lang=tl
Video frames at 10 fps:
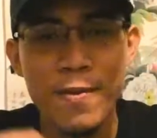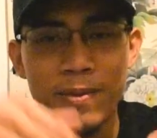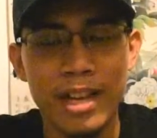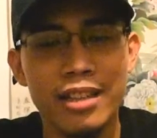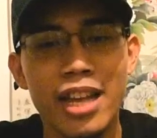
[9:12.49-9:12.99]
of
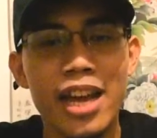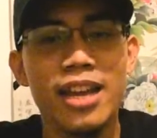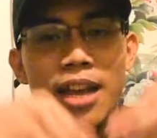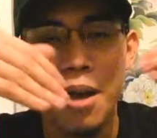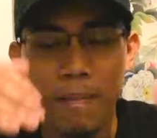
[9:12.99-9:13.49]
the
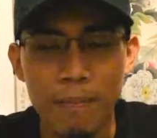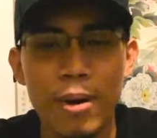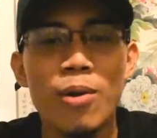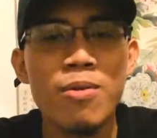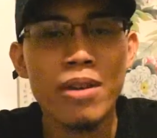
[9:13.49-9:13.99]
day,
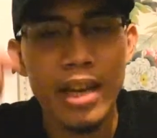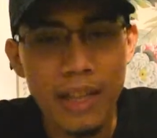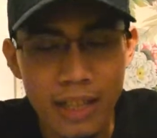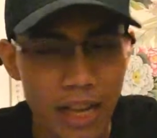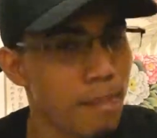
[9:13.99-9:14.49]

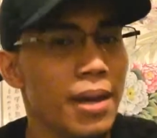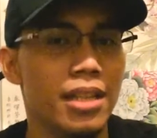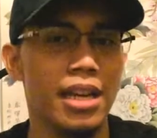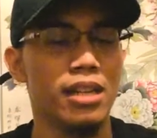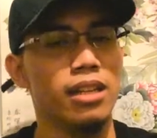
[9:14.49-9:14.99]
broken,
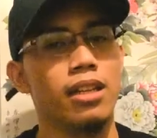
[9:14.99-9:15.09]
kapatid.